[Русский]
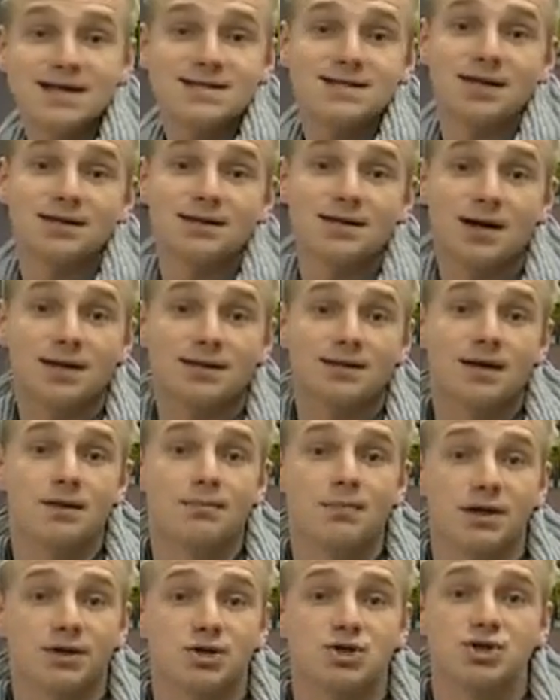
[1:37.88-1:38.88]
Стандартная
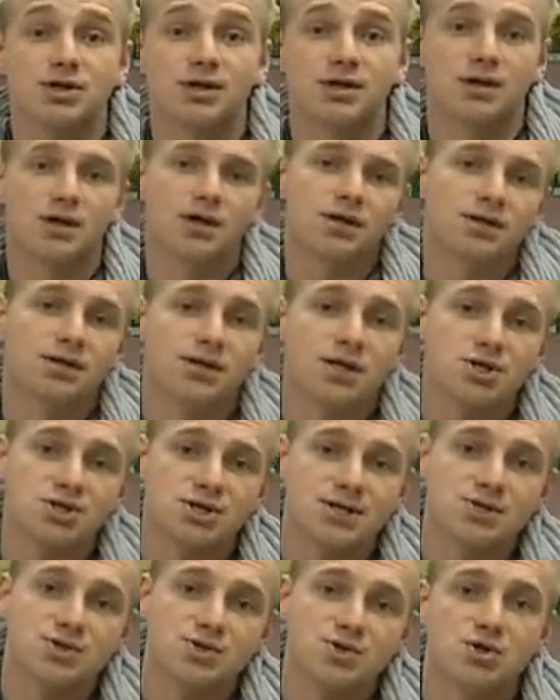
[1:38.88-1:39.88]
баночка икры не
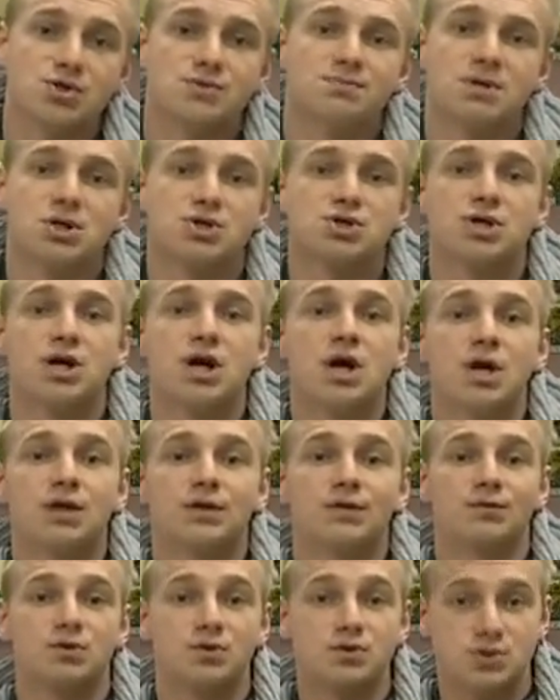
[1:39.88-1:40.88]
должна стоить меньше
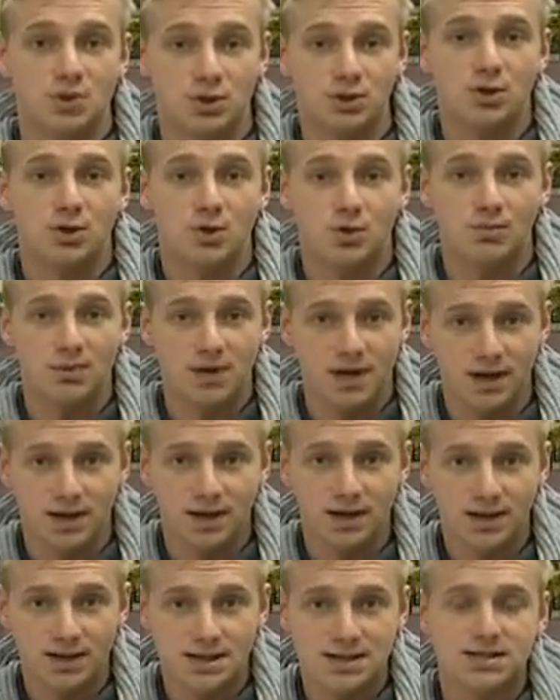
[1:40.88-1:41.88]
200
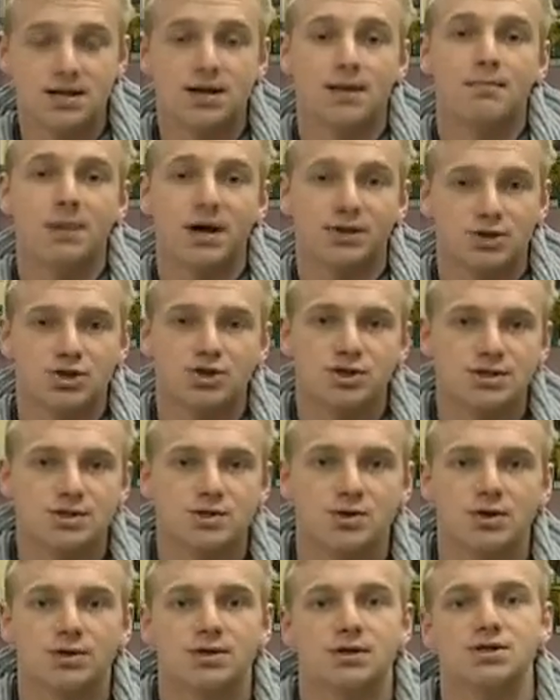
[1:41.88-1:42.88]
рублей. Если баночка
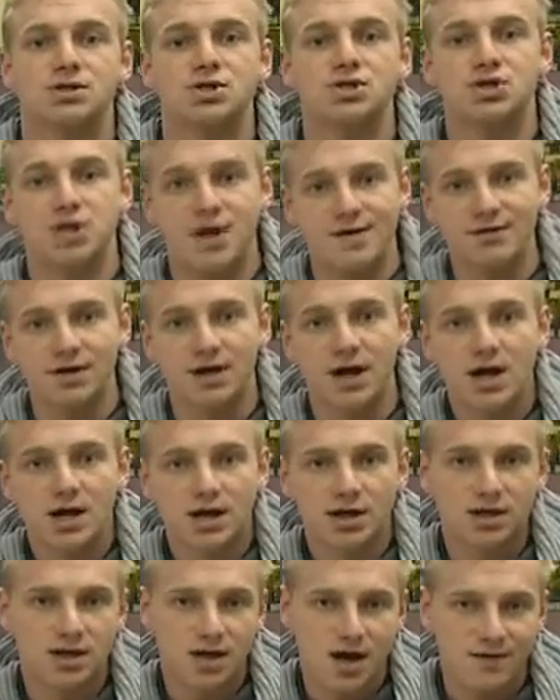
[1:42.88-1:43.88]
стоит дешевле,
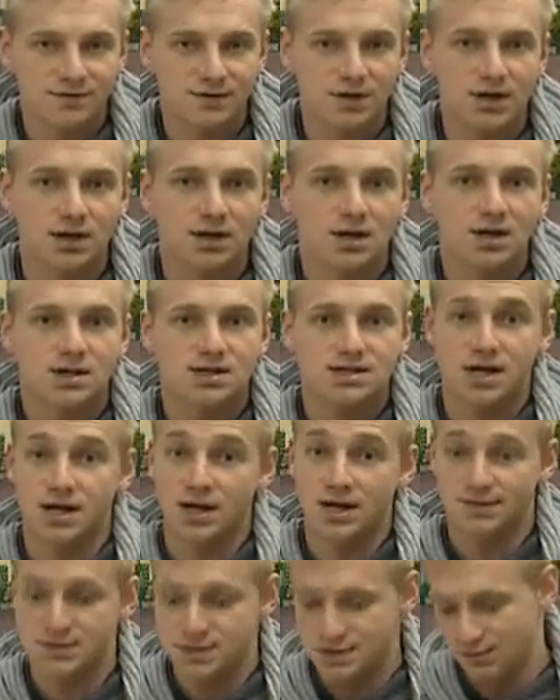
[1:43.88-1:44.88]
икра в ней,
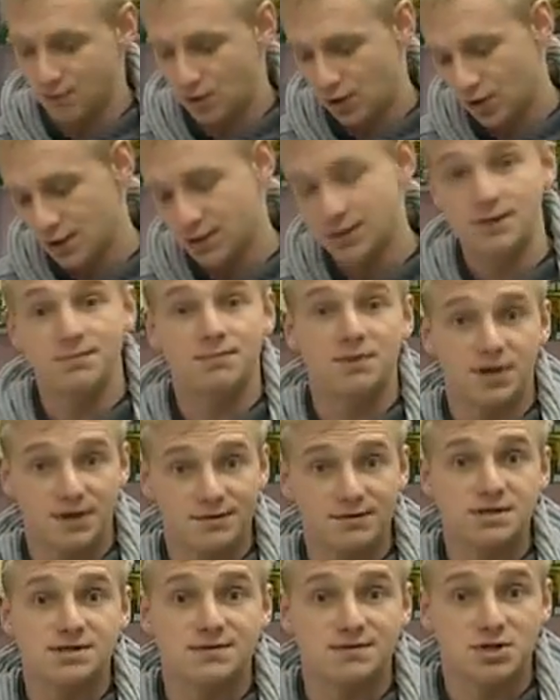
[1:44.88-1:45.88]
скорее всего, не
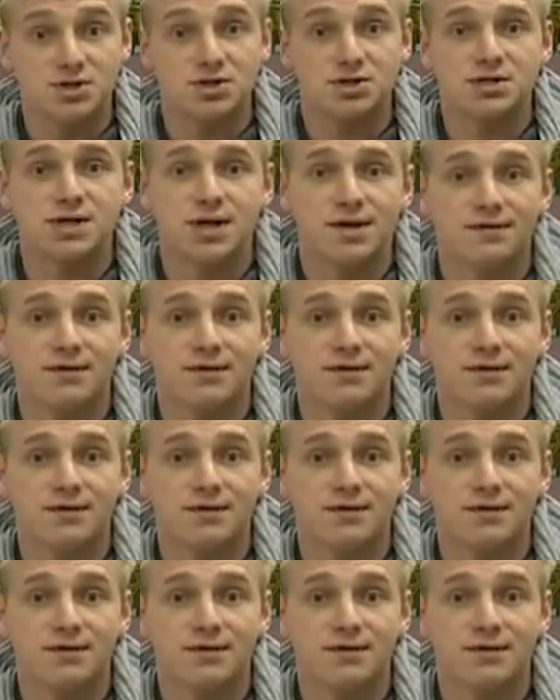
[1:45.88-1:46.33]
первой свежести.